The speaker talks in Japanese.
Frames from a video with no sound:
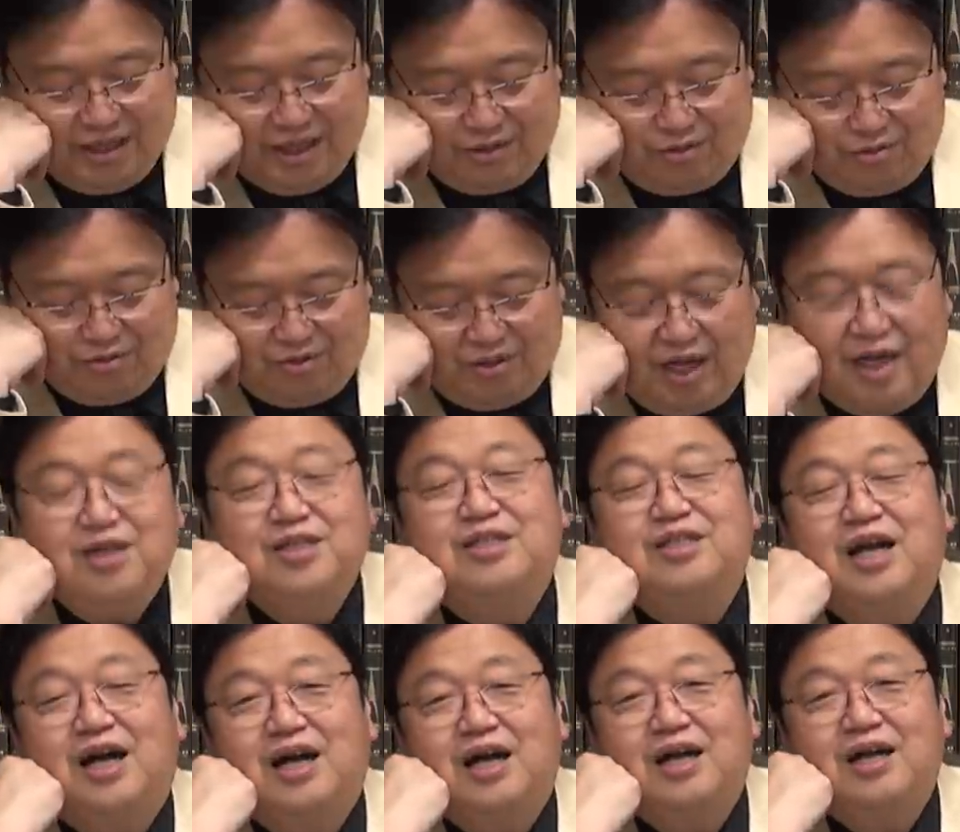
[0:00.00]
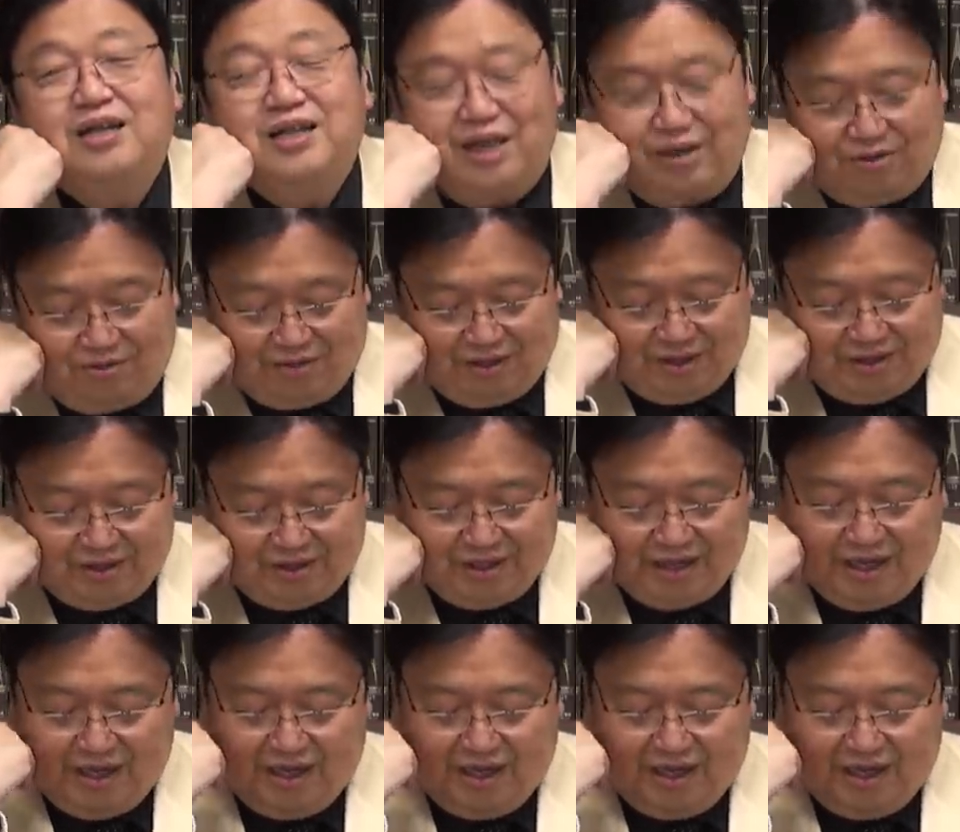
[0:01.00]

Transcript: あと電車などですね、